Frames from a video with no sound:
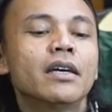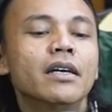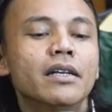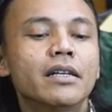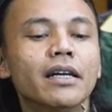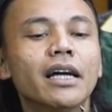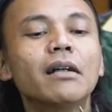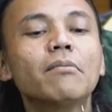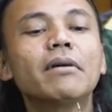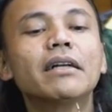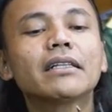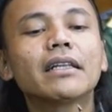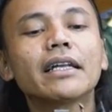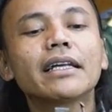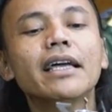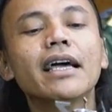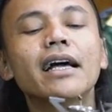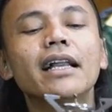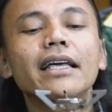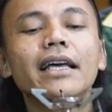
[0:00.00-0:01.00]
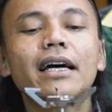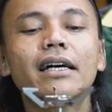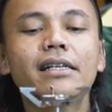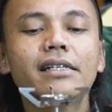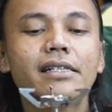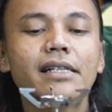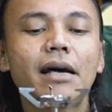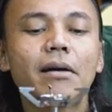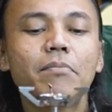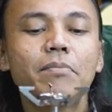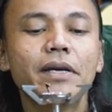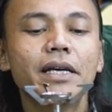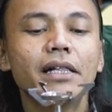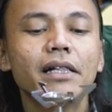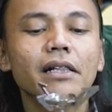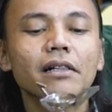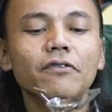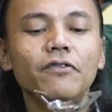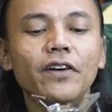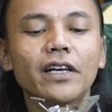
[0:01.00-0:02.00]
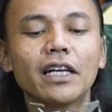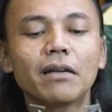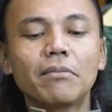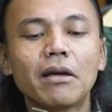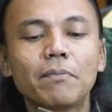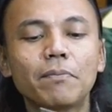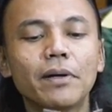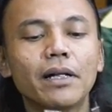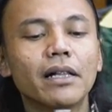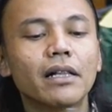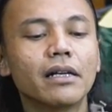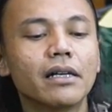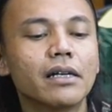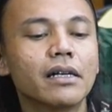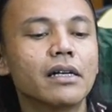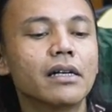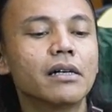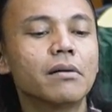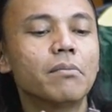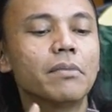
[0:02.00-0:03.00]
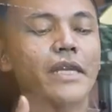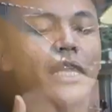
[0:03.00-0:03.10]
dengan material yang stabil, Fire Maple uh,